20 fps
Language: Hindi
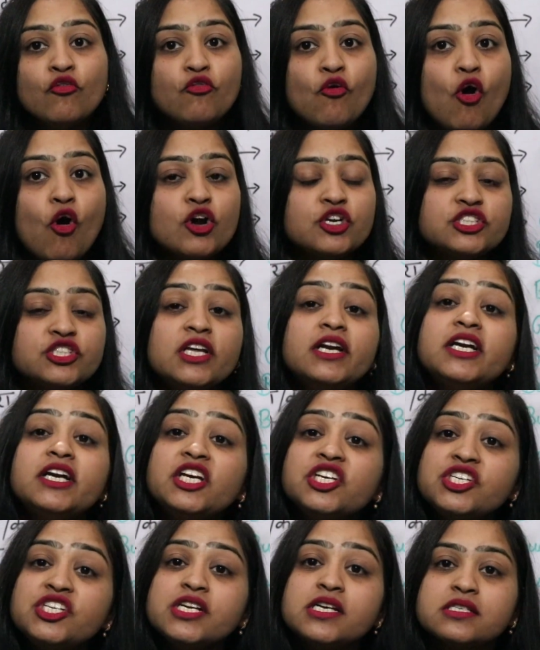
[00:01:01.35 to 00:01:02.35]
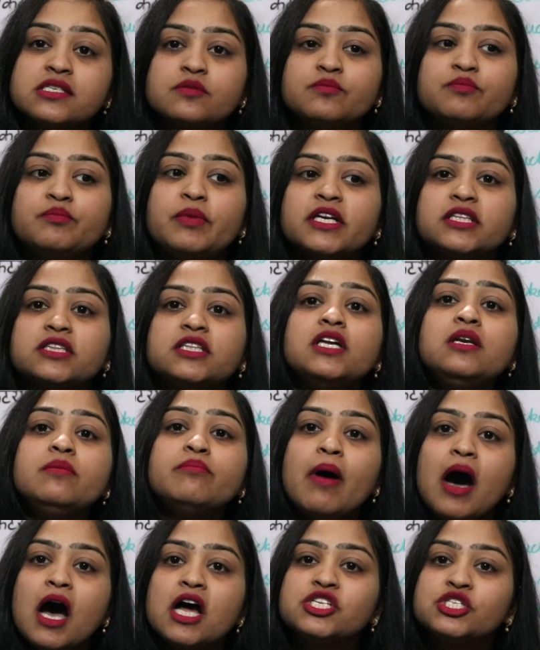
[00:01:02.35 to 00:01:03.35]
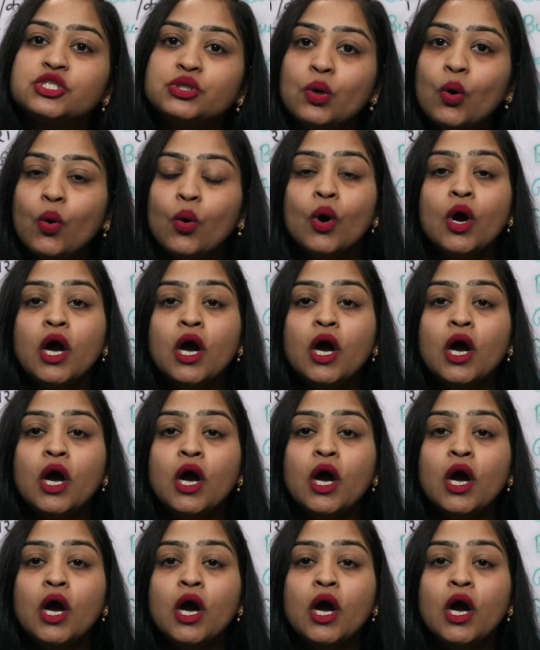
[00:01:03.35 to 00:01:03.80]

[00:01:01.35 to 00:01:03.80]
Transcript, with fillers: वॉश द डिशेज बर्तन मांझ दो